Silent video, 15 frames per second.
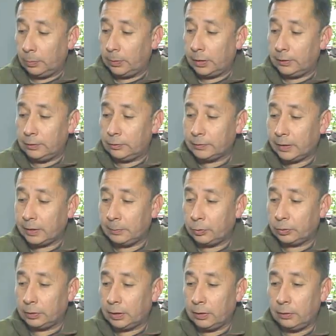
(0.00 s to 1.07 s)
no, se
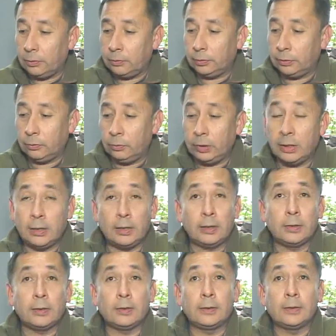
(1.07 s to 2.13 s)
ha reportado
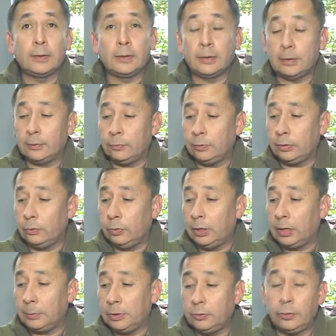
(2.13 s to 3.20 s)
ninguna,
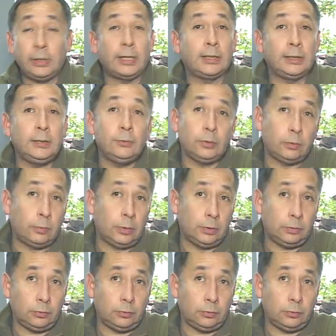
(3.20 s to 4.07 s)
ningún elemento negativo en